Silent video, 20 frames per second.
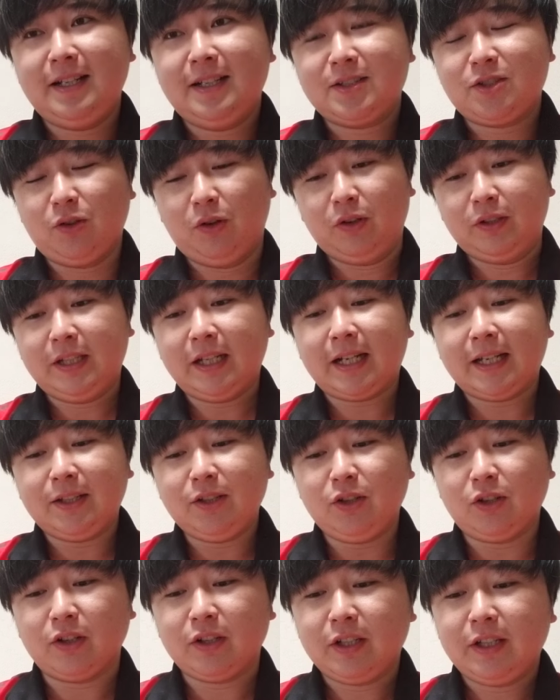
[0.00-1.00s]
そう。だけ
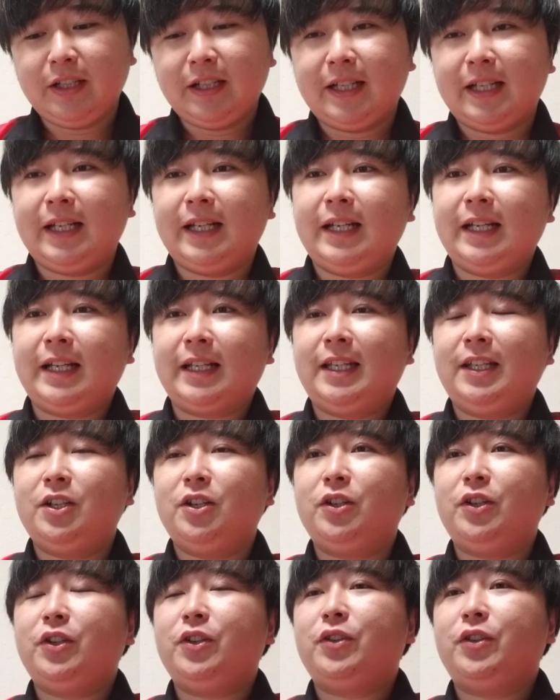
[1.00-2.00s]
ど、えー、昨日
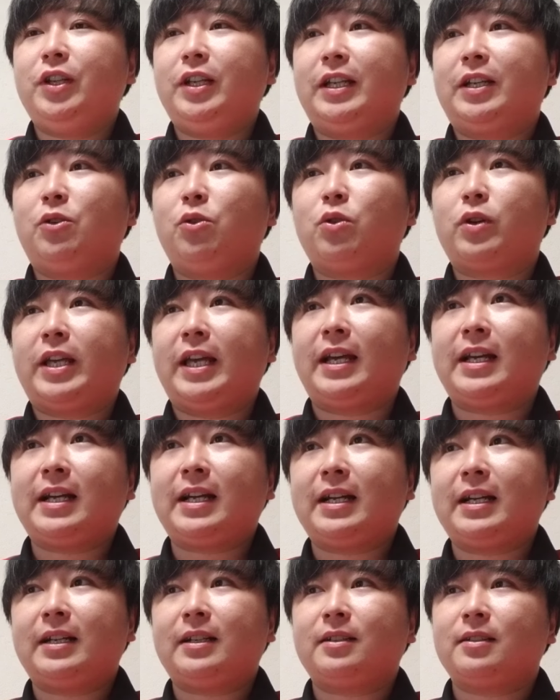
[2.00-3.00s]
のように、こう、け、
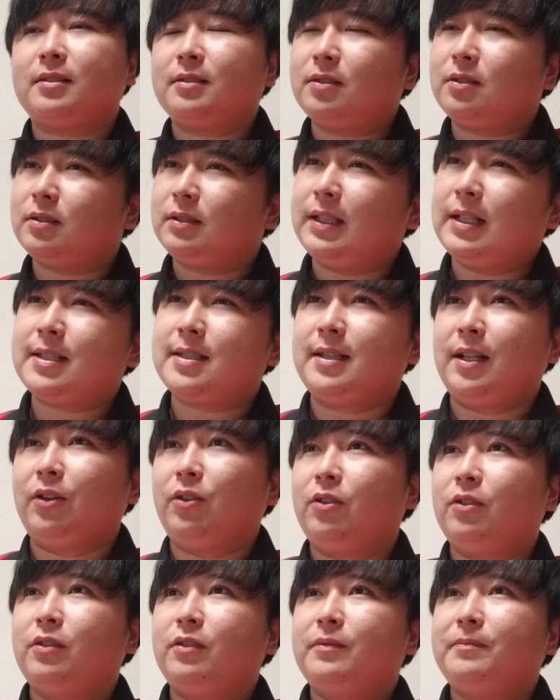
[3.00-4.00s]
なんつうんだろ